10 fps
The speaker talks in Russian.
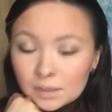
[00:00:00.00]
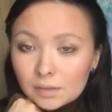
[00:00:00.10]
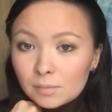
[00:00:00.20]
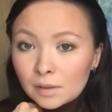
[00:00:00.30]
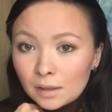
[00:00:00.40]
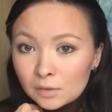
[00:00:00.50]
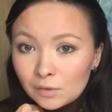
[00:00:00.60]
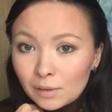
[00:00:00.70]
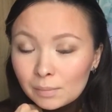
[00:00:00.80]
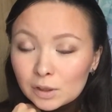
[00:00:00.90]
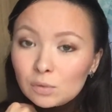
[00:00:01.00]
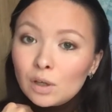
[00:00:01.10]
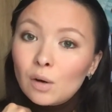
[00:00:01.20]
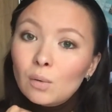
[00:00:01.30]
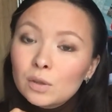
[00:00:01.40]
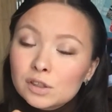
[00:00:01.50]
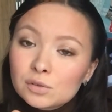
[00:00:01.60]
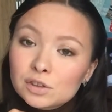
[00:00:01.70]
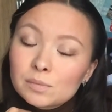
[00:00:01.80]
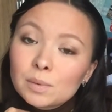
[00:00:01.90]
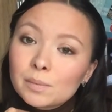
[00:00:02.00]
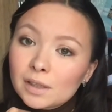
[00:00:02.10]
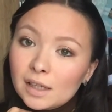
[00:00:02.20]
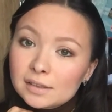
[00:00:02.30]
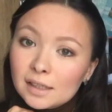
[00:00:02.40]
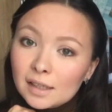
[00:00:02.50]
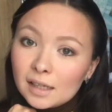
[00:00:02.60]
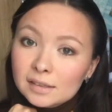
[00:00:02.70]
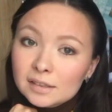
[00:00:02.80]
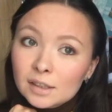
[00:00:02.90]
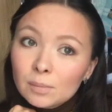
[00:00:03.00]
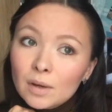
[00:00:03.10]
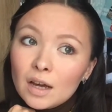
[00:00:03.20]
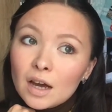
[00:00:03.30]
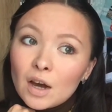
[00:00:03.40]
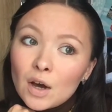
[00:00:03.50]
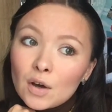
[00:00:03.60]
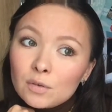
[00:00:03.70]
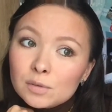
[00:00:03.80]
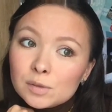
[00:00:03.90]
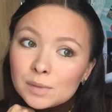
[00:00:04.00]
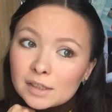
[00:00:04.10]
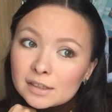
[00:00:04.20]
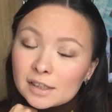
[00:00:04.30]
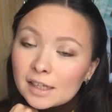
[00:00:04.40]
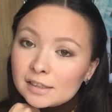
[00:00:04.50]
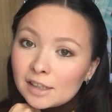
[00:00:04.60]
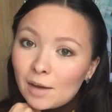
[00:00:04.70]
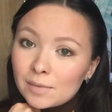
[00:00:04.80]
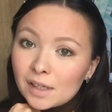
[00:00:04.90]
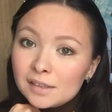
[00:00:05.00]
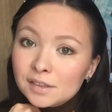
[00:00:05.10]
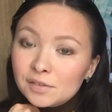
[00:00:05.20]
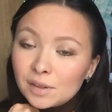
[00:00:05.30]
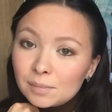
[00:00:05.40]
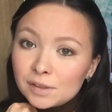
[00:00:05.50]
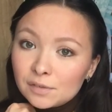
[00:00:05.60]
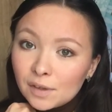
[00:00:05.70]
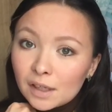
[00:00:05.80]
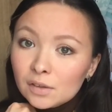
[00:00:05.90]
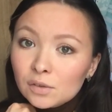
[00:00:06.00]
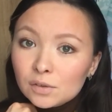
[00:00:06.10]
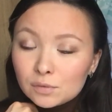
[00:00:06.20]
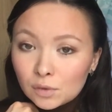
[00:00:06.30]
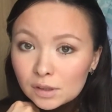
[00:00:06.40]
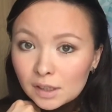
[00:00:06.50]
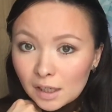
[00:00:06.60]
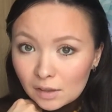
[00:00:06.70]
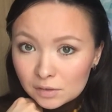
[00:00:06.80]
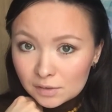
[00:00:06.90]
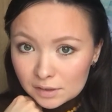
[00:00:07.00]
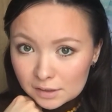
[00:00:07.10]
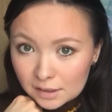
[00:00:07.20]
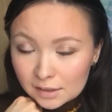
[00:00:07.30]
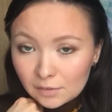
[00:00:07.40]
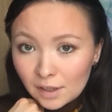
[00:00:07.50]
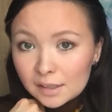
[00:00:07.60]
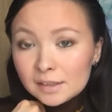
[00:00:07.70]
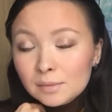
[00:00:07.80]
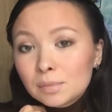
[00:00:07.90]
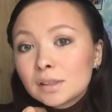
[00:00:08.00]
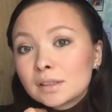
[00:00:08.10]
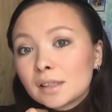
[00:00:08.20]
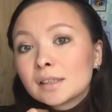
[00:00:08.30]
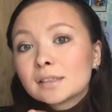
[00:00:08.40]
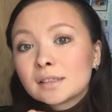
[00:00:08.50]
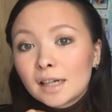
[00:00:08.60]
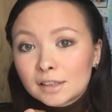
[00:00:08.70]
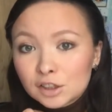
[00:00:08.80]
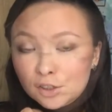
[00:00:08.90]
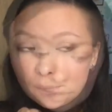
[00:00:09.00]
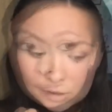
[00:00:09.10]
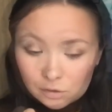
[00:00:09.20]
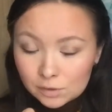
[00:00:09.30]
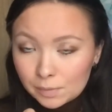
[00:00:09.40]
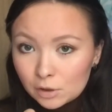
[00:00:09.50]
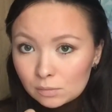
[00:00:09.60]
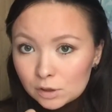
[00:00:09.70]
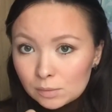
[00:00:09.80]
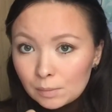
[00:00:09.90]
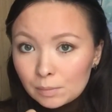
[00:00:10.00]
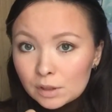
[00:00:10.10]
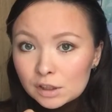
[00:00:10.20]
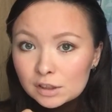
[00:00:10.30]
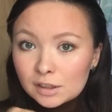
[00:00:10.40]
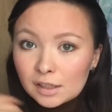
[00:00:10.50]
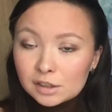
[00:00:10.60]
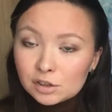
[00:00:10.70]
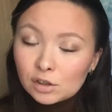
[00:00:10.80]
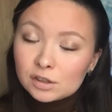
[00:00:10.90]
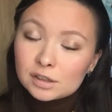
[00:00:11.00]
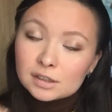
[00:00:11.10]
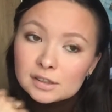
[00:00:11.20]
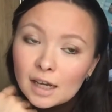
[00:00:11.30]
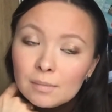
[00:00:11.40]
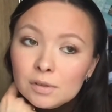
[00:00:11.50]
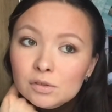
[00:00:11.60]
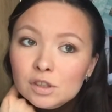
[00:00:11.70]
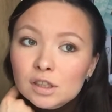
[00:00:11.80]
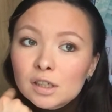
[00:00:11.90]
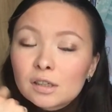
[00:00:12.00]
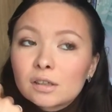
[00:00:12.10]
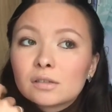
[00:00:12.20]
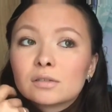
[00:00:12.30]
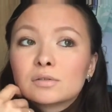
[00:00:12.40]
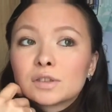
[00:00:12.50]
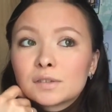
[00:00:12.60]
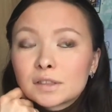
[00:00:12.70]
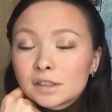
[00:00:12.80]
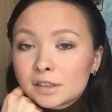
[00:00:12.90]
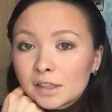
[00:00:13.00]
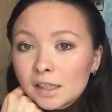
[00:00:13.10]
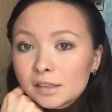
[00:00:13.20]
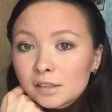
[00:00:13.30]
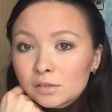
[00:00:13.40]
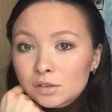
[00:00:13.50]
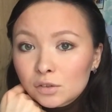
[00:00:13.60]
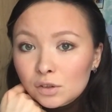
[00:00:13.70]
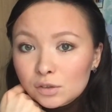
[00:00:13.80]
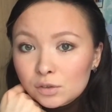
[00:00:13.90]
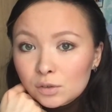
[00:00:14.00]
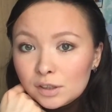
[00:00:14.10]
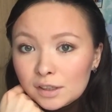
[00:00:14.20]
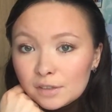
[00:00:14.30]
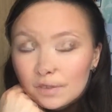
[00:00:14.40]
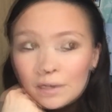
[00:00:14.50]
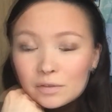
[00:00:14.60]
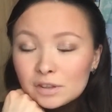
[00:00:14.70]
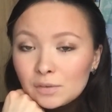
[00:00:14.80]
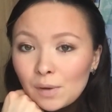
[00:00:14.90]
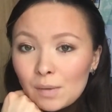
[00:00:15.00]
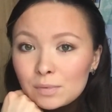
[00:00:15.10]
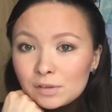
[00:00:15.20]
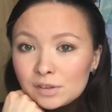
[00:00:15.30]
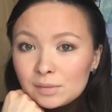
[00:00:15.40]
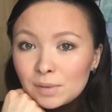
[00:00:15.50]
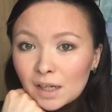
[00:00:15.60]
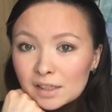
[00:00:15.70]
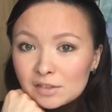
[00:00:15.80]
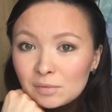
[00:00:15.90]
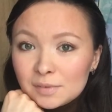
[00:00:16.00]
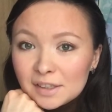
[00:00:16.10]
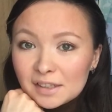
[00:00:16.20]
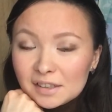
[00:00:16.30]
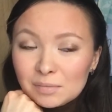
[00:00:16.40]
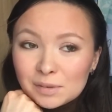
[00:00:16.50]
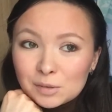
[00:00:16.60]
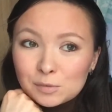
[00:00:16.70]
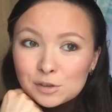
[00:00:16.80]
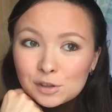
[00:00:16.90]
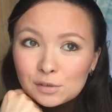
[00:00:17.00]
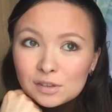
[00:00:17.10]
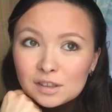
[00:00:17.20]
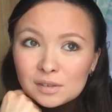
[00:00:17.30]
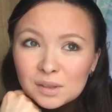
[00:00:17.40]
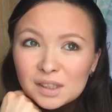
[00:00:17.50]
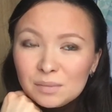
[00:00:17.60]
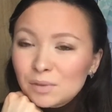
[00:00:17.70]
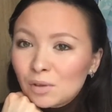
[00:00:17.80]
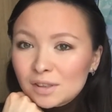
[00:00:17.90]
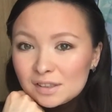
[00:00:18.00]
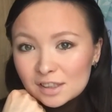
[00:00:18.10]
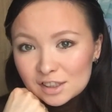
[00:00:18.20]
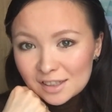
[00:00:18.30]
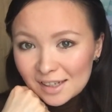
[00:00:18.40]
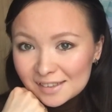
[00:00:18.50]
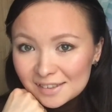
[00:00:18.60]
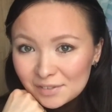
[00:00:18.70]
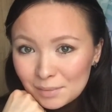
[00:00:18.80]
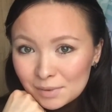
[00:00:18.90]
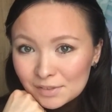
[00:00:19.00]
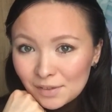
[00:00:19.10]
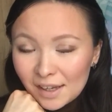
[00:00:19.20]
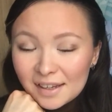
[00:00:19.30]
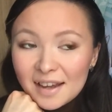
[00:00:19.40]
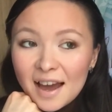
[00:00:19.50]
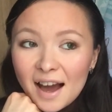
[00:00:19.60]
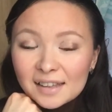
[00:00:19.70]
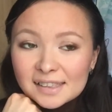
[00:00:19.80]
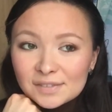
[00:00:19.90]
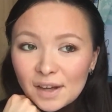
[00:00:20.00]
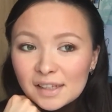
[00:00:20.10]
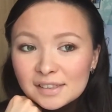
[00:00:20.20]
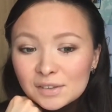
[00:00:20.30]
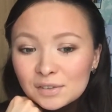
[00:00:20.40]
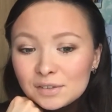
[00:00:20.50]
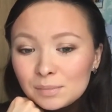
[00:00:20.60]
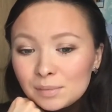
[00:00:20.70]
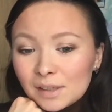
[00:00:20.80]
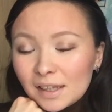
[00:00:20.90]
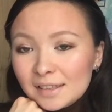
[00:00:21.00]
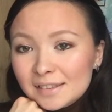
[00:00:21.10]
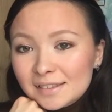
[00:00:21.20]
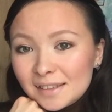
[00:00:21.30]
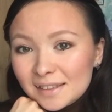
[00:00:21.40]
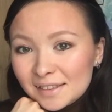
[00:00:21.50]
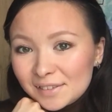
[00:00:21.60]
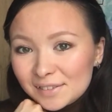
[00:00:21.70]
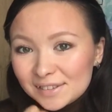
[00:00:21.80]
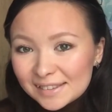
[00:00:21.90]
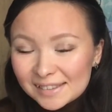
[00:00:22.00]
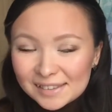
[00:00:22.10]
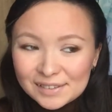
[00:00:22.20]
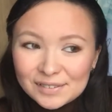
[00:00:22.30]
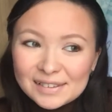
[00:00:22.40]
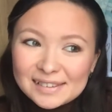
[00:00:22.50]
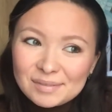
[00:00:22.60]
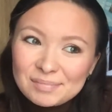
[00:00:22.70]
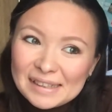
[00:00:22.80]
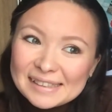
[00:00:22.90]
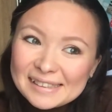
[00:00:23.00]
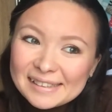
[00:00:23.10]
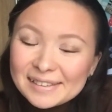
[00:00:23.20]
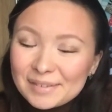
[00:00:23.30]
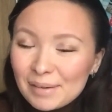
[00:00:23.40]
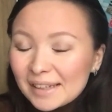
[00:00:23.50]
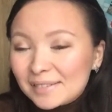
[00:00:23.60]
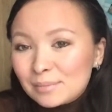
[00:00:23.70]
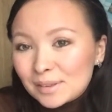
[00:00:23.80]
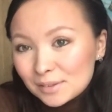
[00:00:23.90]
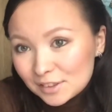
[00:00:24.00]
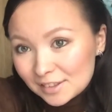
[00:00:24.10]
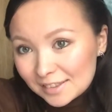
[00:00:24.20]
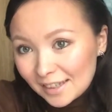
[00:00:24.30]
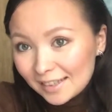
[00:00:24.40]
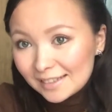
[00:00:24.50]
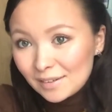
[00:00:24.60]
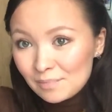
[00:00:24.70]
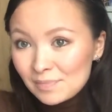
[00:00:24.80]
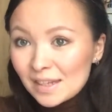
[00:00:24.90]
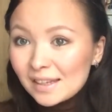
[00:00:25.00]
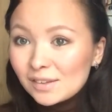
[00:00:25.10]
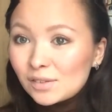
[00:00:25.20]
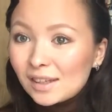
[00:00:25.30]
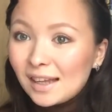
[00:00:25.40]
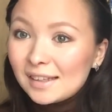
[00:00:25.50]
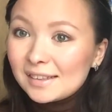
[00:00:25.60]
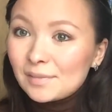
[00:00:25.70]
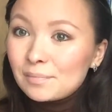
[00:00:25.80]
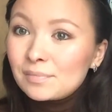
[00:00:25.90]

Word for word: Мне моя новая подруга очень-очень помогла с голландским. В общем, я сдала экзамен NT2 B2, но его для университета в Лейдене было недостаточно. Мне пришлось потом еще попозже сдать еще один экзамен уже в университете, он стоил 100 евро. Я его называю просто собирательством денег, потому что он не намного сложнее NT2 B2, а называется он типа голландский как родной язык. Но это, простите, ребята, было очень странно. Ну да ладно.